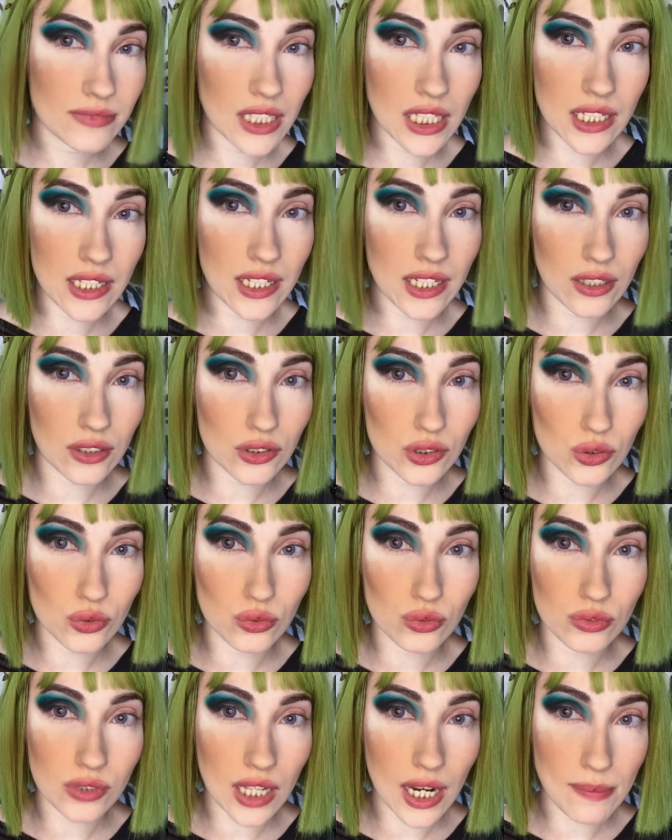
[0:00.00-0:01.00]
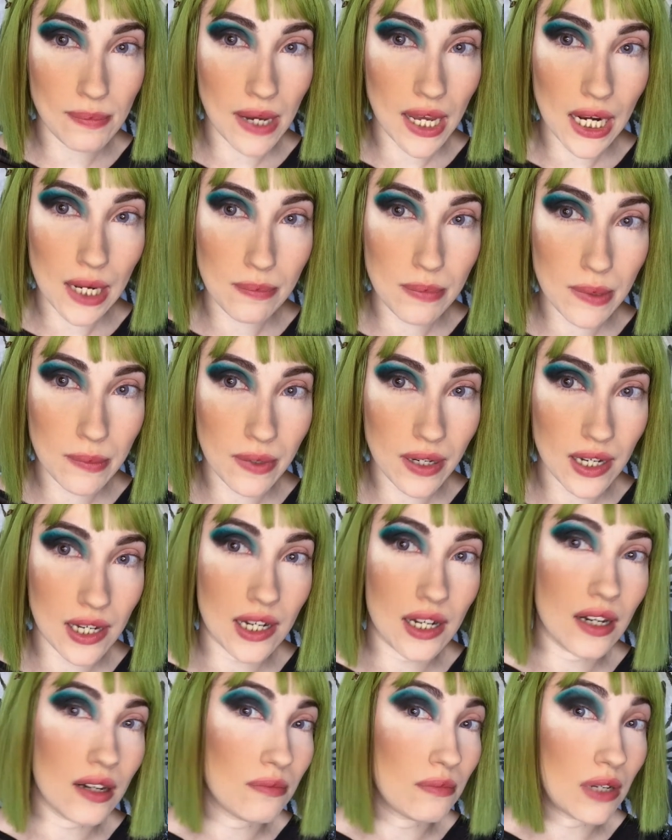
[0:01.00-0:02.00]
il nero su tutta la
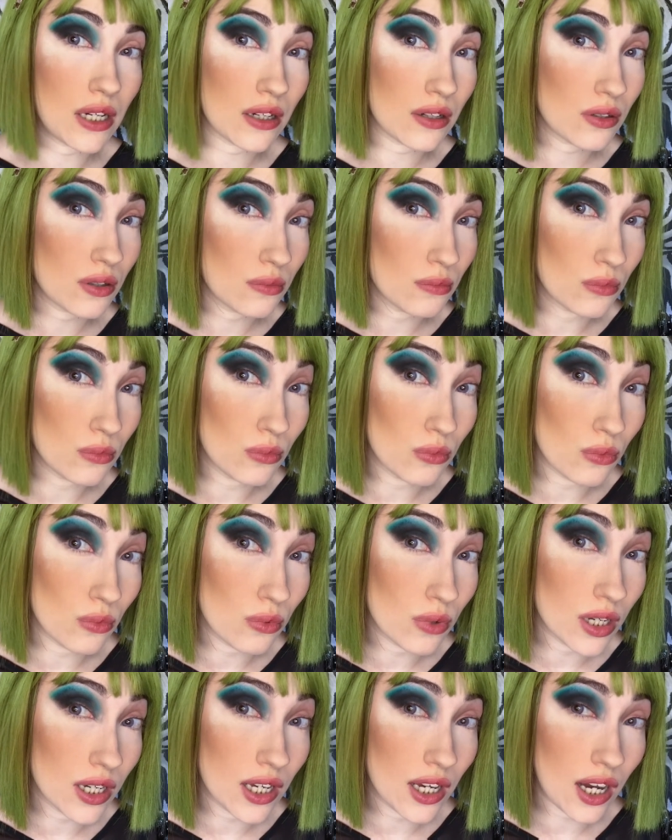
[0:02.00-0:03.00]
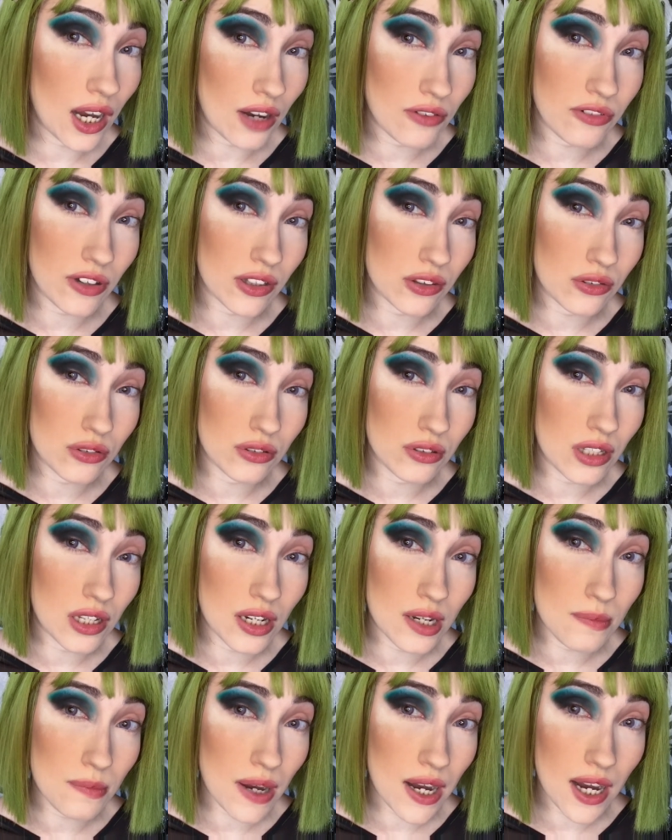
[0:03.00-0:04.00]
palpebra, ma comunque ha fatto
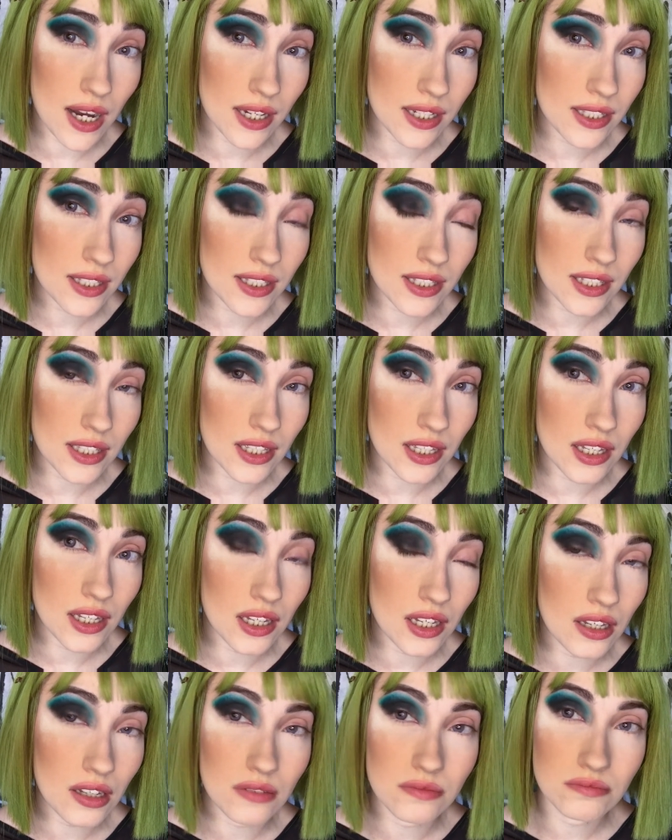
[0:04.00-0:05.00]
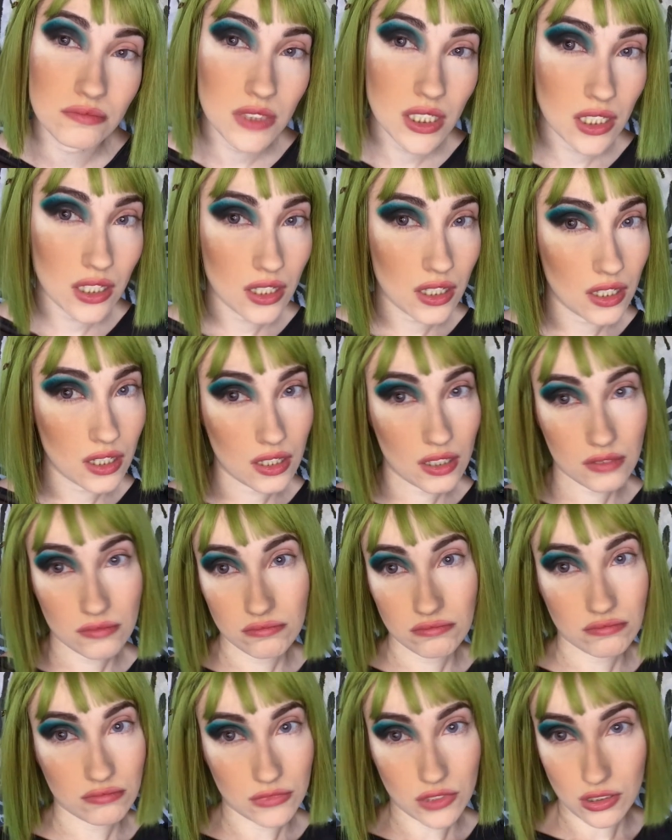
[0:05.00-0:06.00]
delle macchie.
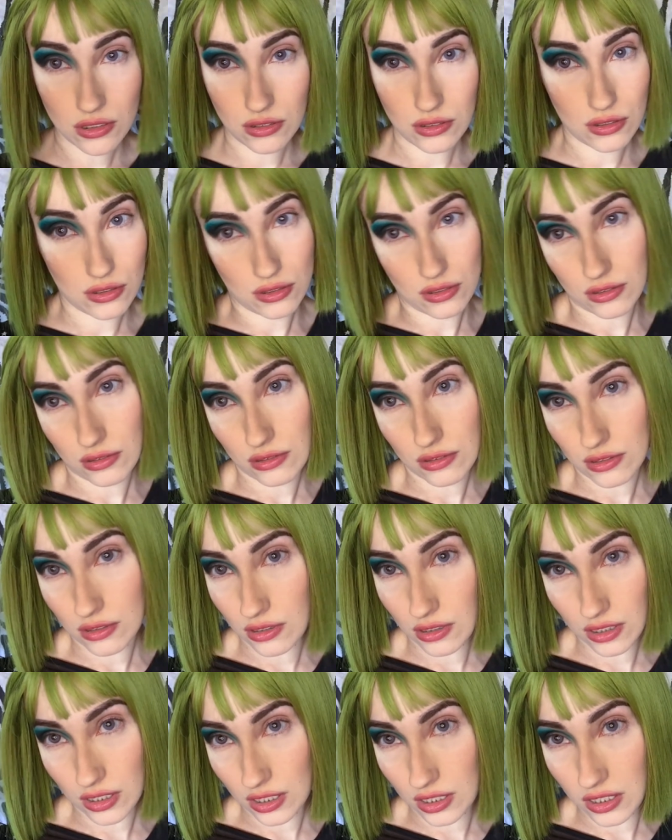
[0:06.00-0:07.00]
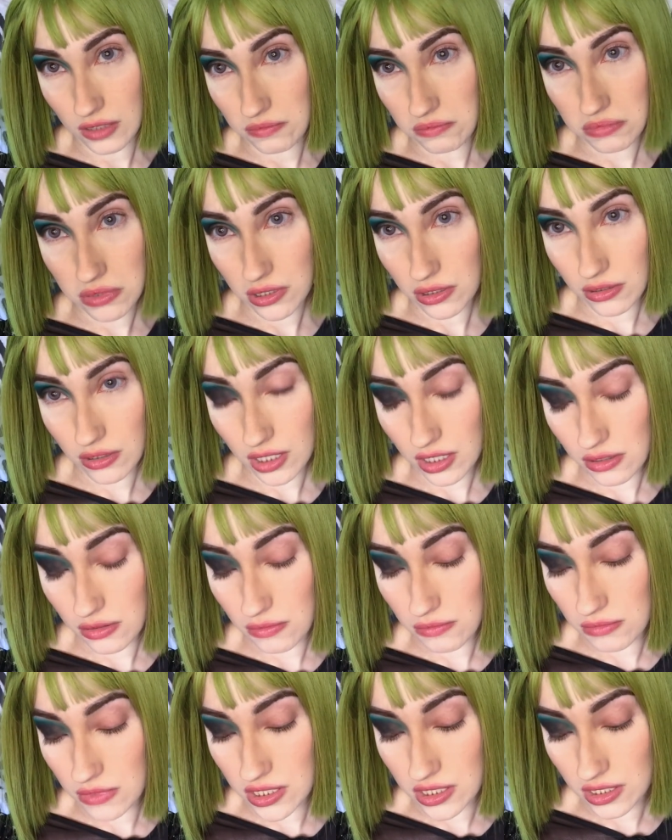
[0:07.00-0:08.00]
Non lo so, no raga, per ora
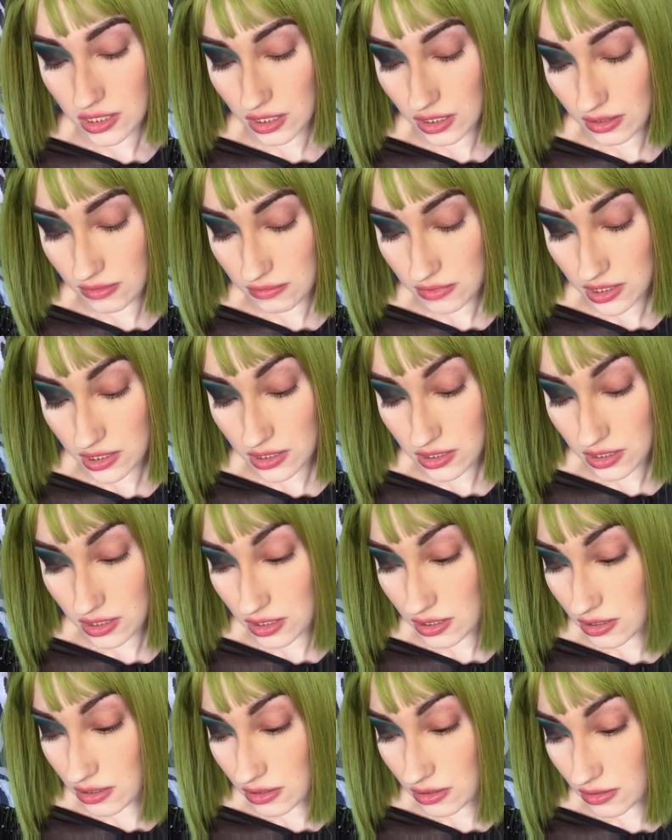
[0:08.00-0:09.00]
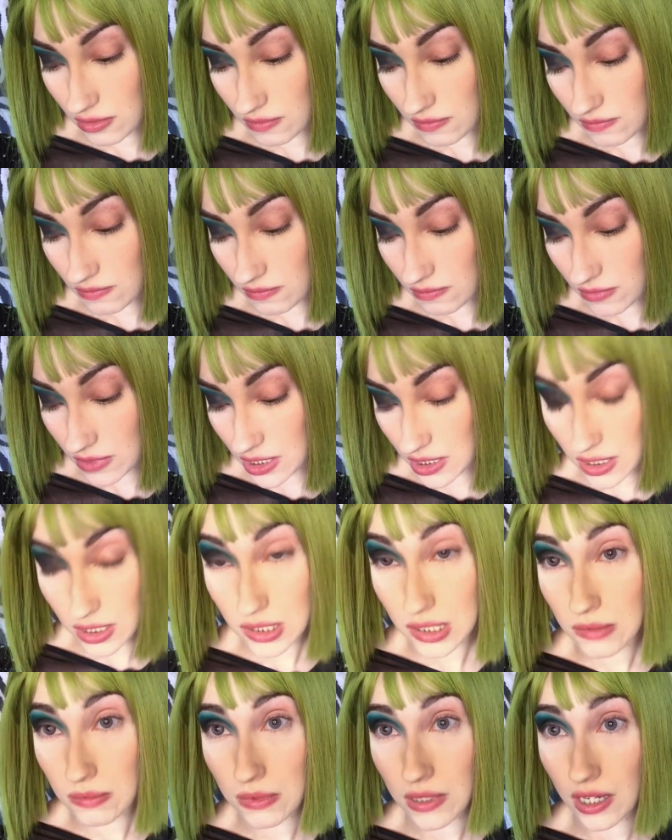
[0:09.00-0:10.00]
non mi sta piacendo. Mi
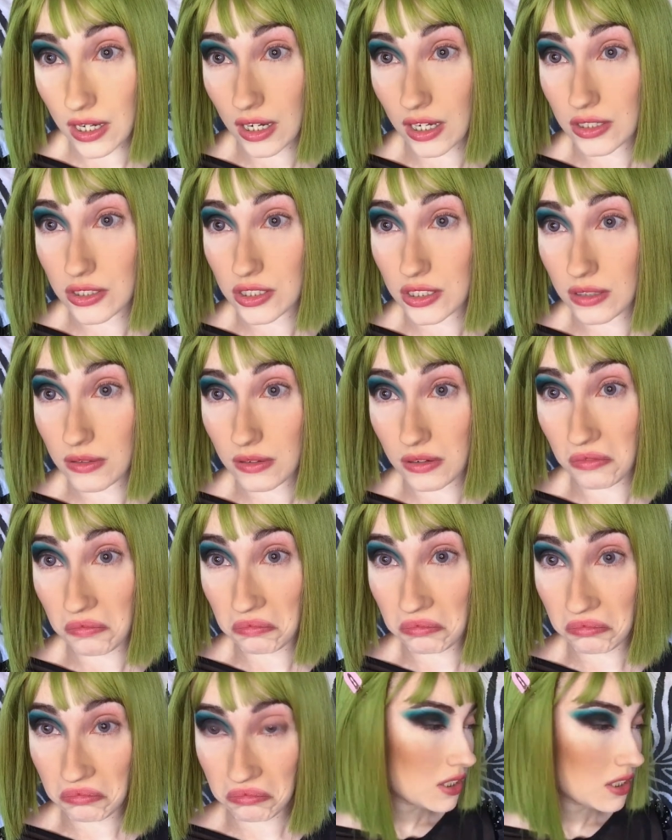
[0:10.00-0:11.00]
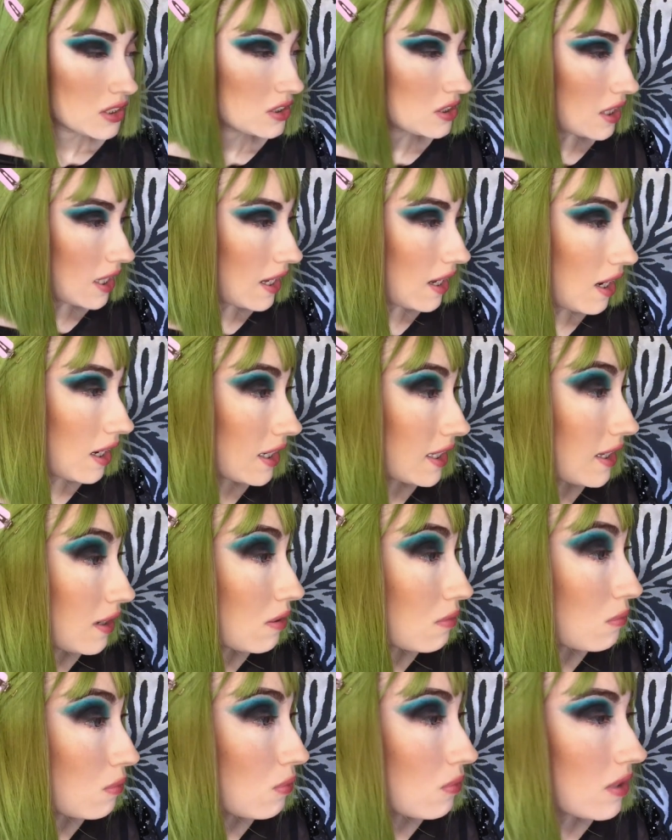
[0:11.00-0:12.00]
dispiace, no cioè anche
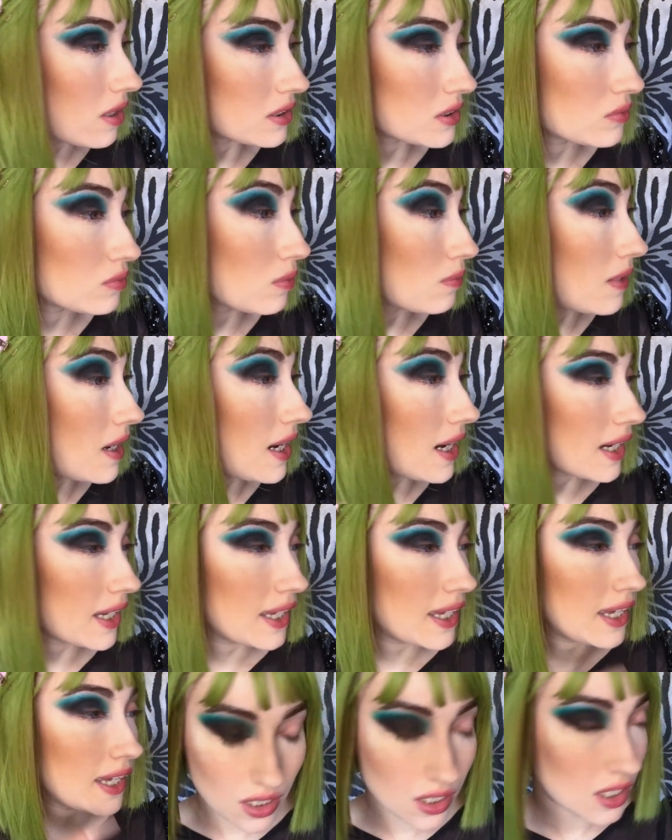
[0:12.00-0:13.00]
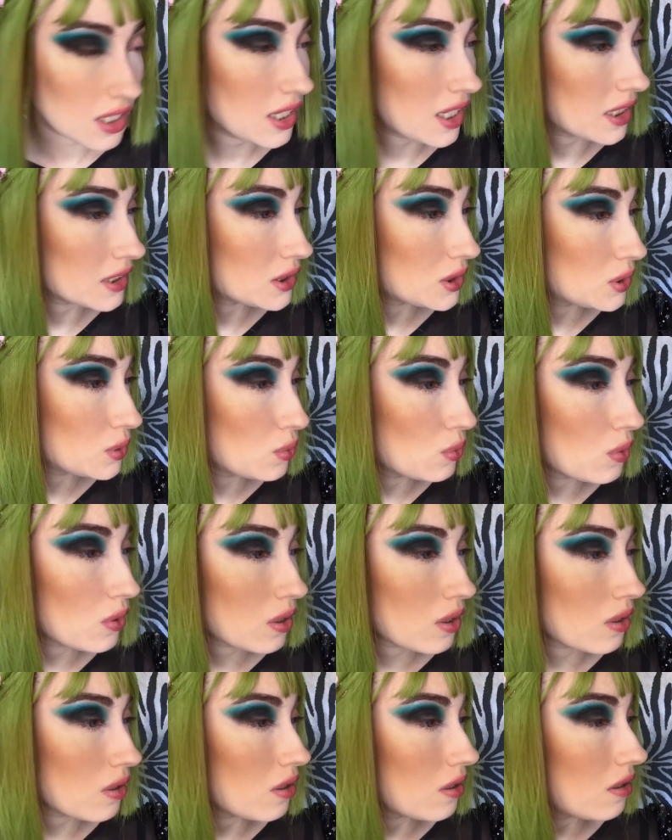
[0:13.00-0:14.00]
comunque a sfumare
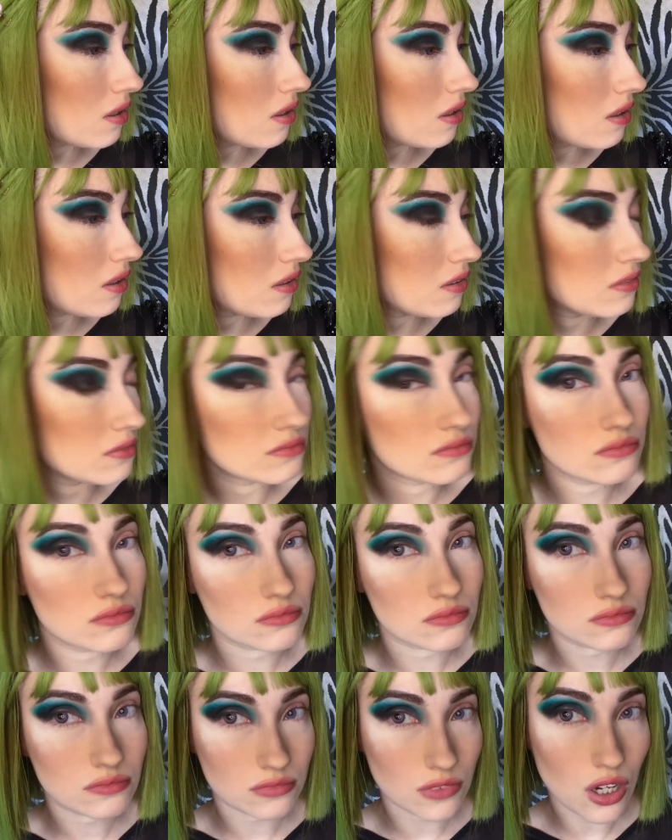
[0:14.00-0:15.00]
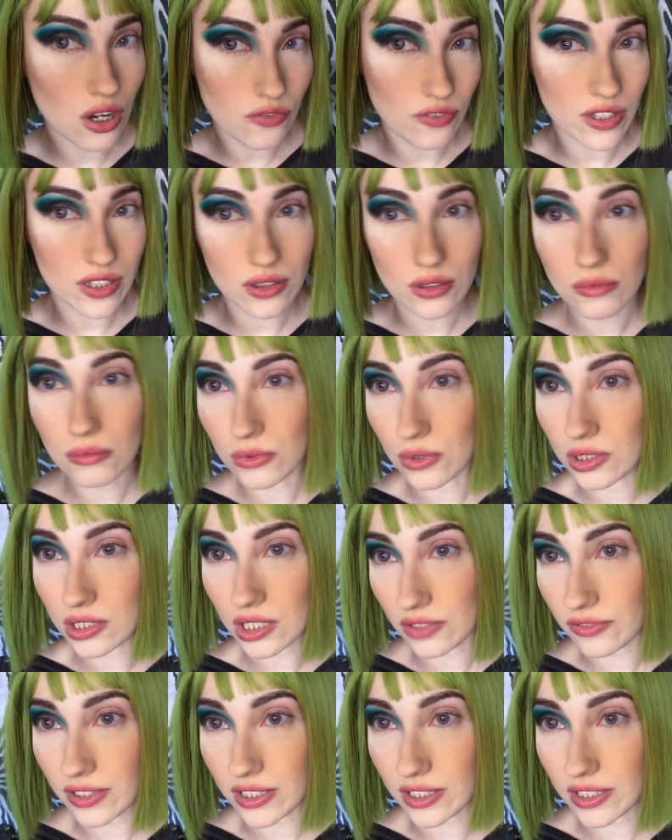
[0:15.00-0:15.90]
l'azzurro ho fatto molta